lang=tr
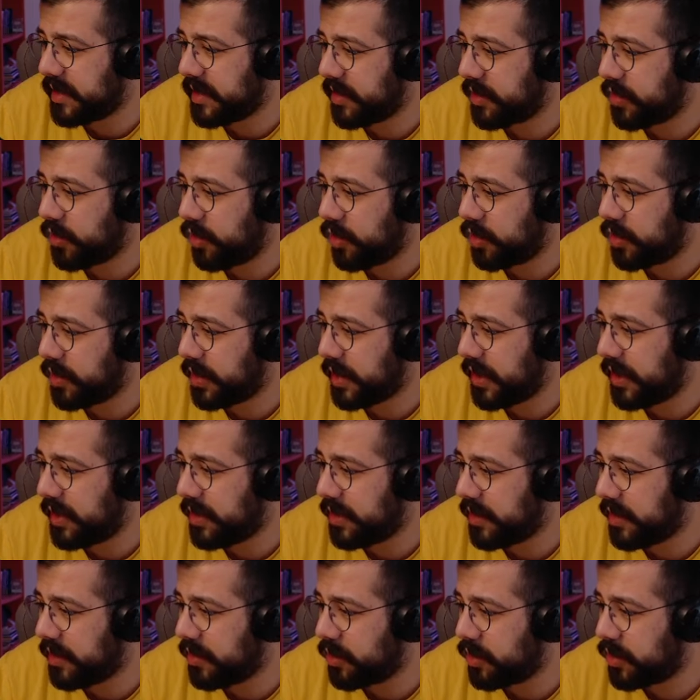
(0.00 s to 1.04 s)
destek oldu.
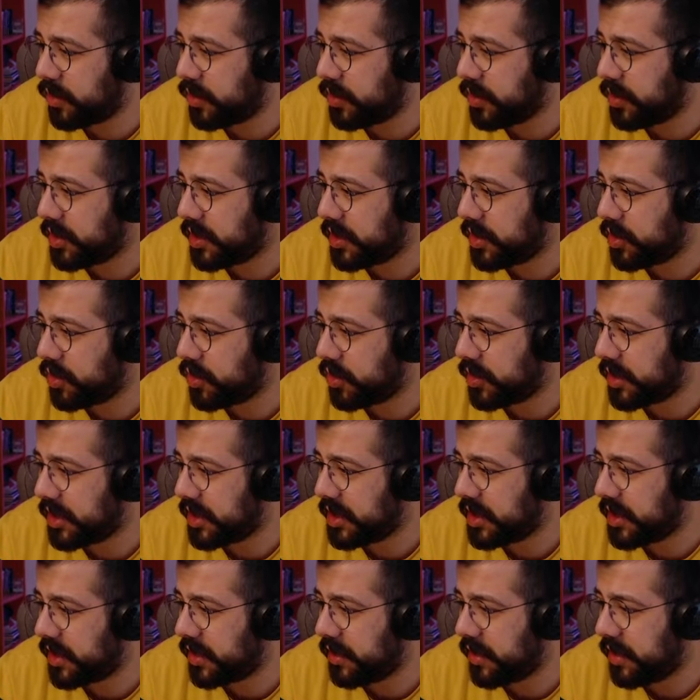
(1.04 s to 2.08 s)
Yayında durduğun için çok
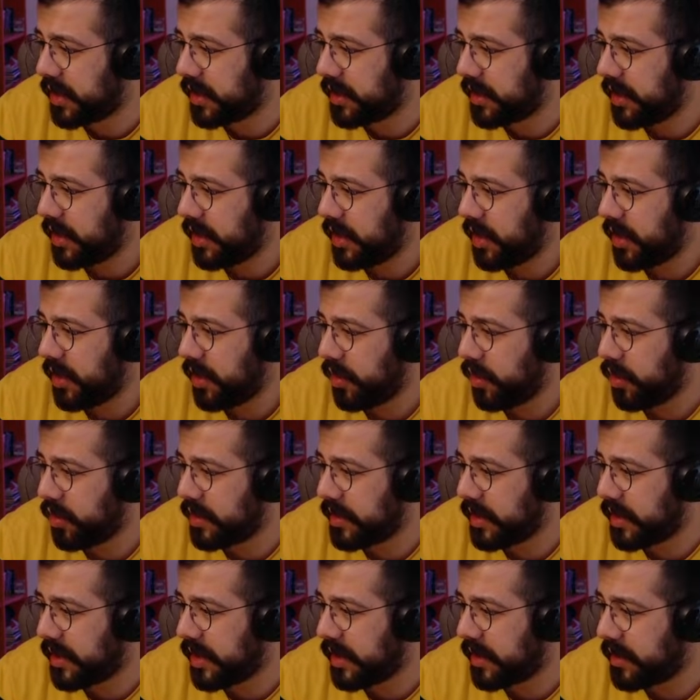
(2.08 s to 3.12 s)
teşekkürler.
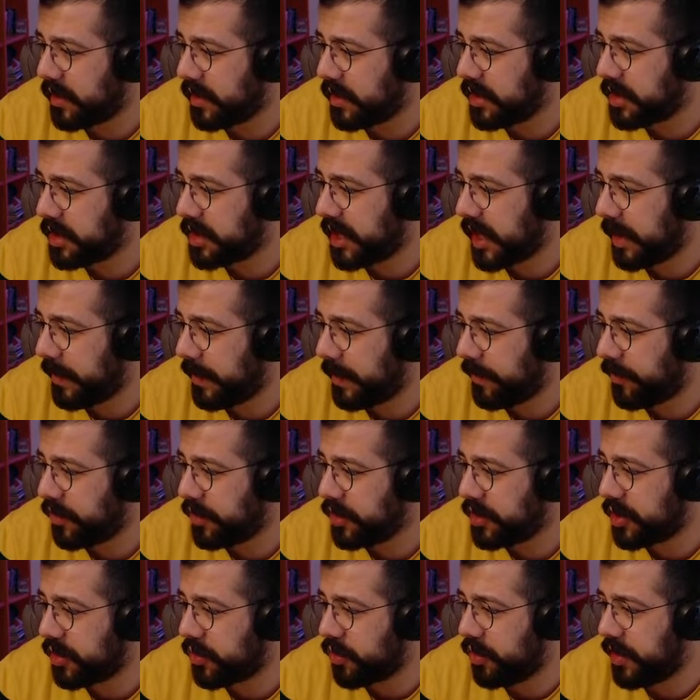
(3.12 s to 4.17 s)
Oradaki kılıç kebap
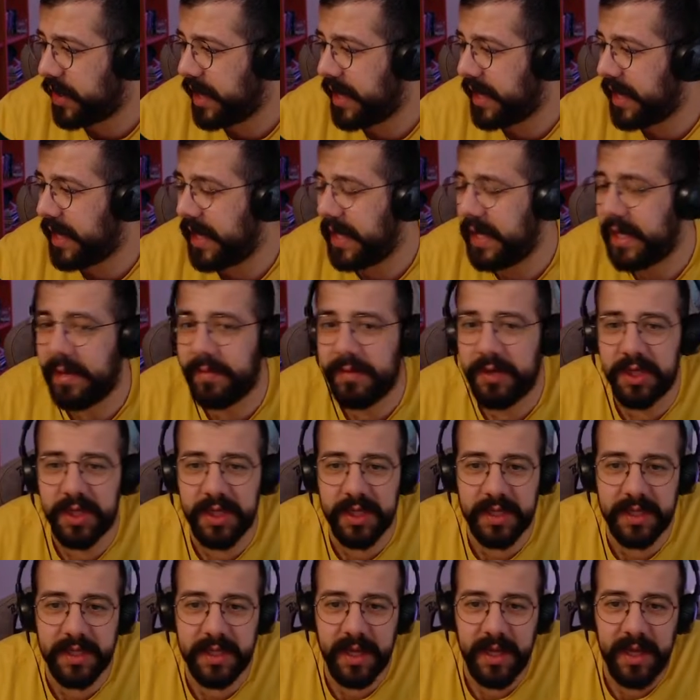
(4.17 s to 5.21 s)
olacak onu
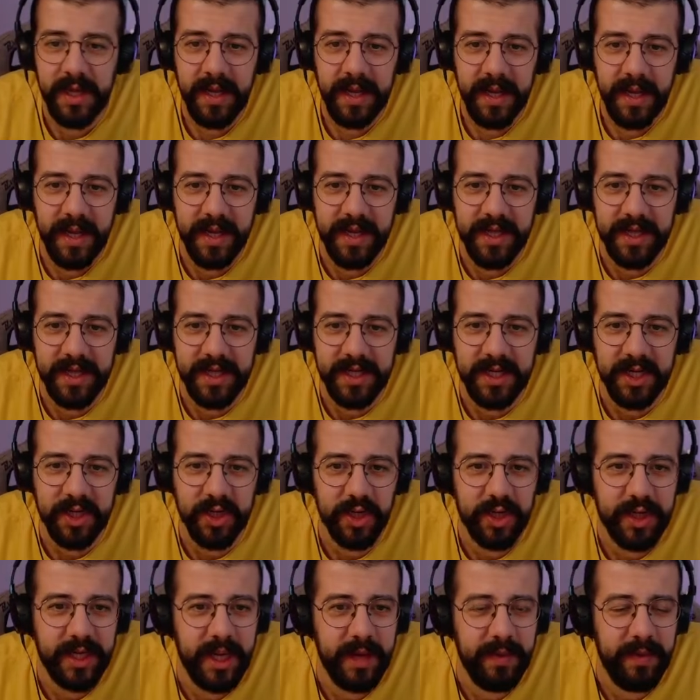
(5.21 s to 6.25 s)
engellemeyeceğiz. Arkadaşlar
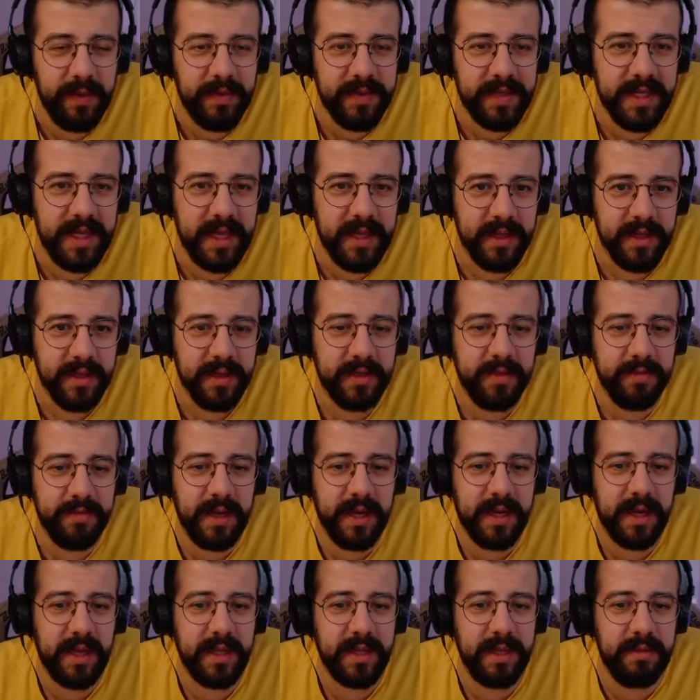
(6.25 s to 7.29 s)
şu kebabı salın.
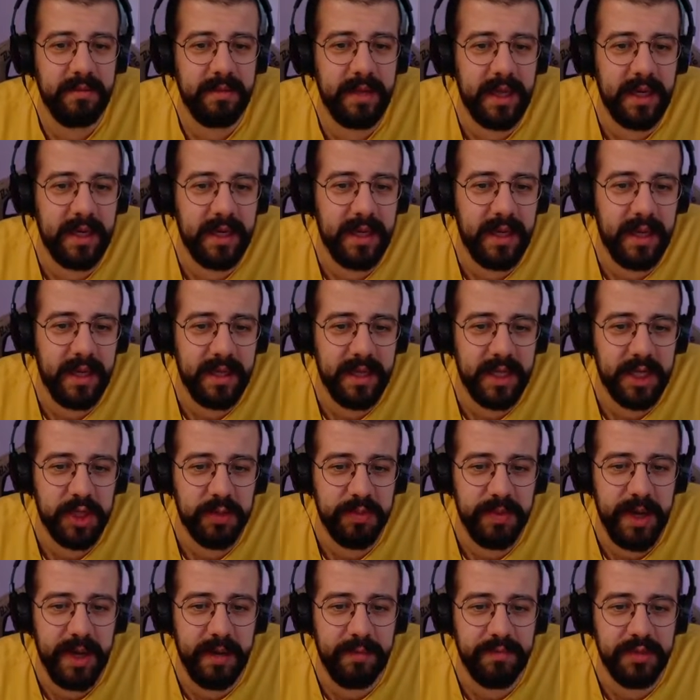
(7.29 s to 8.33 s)
Bak adamlarla
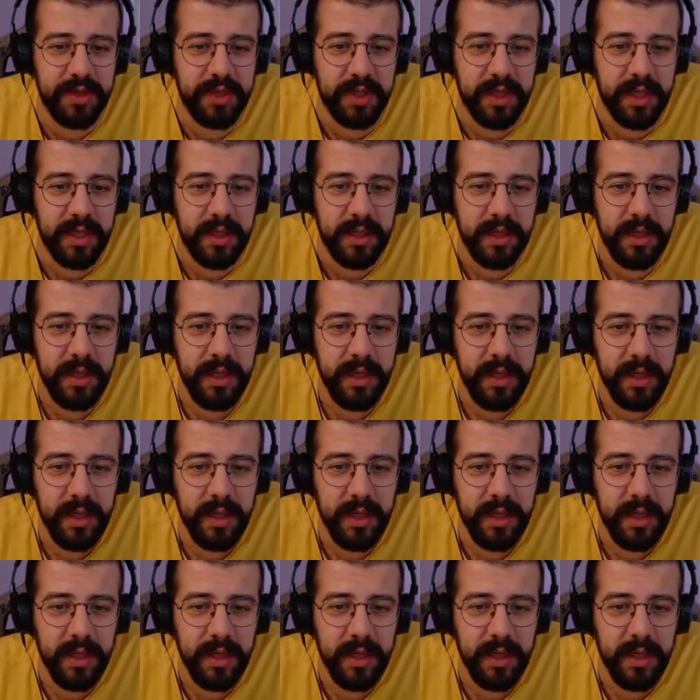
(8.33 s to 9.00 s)
anlaşma yapmışlar.